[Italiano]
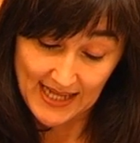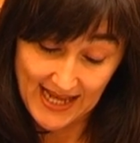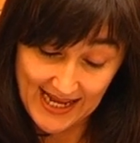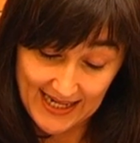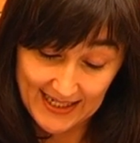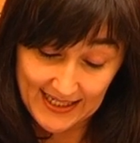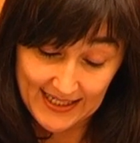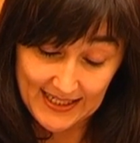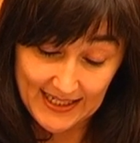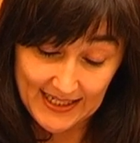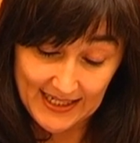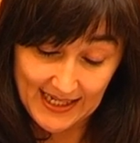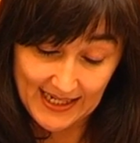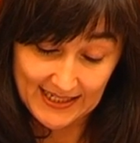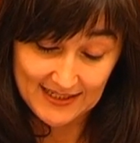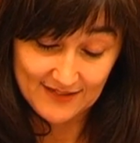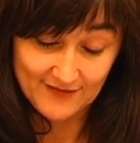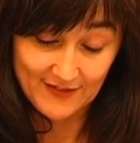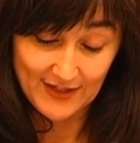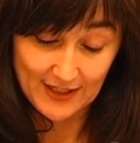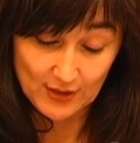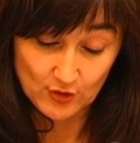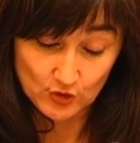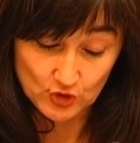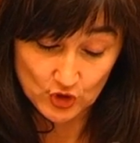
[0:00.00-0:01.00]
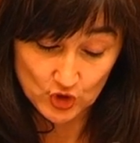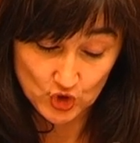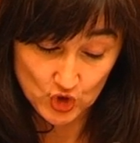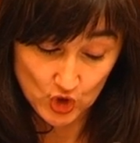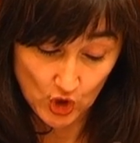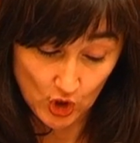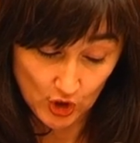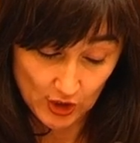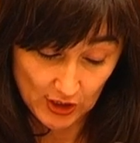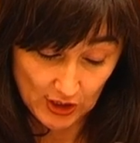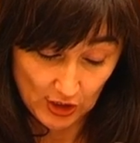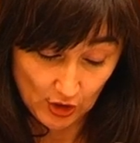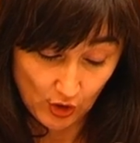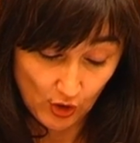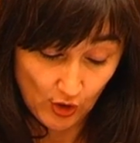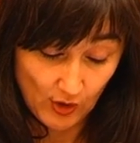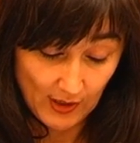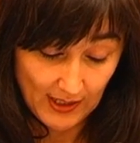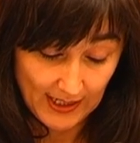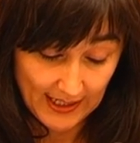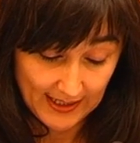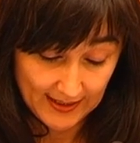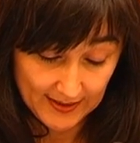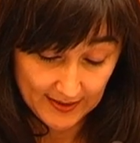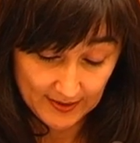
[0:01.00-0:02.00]
anche a livello di giochi
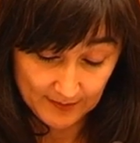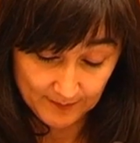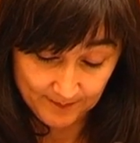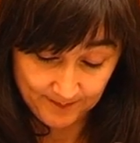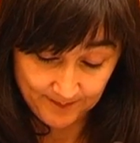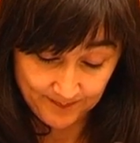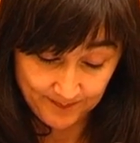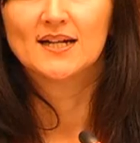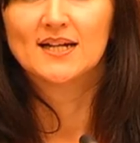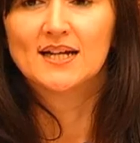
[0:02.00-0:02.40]
online.